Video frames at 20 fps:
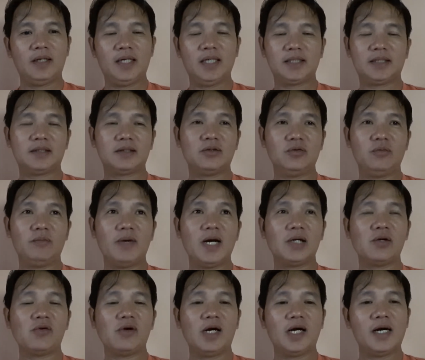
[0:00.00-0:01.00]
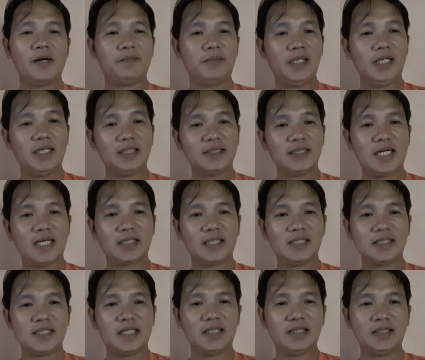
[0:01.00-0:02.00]
At kung bago ka nga pala sa
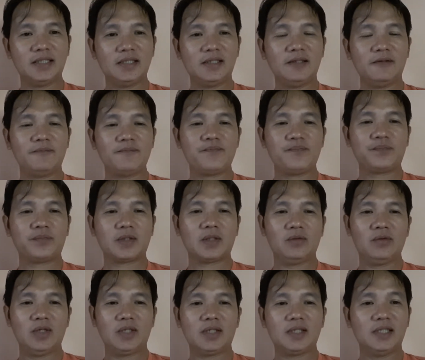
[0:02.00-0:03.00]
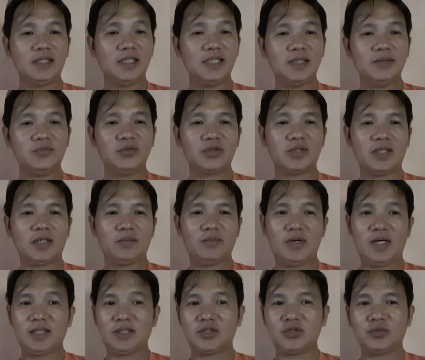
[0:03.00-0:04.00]
aking channel, huwag kalilimutang
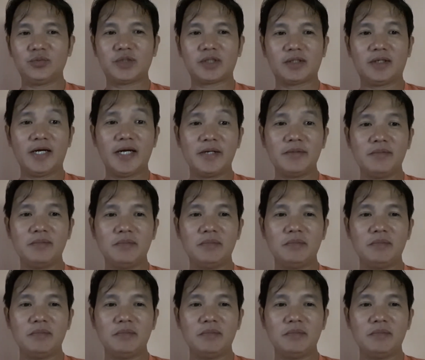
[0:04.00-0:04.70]
mag-subscribe,